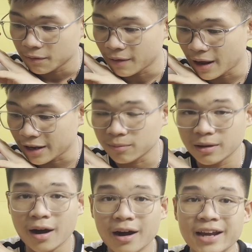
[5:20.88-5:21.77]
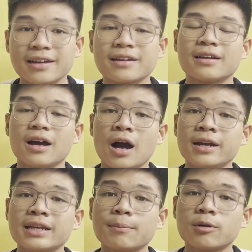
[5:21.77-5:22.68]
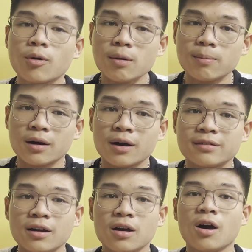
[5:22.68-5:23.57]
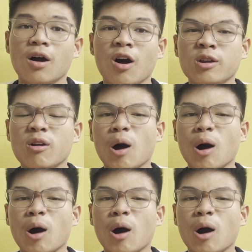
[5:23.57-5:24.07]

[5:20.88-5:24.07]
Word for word: Và đồng thời ở những năm cuối mọi người sẽ có cơ hội du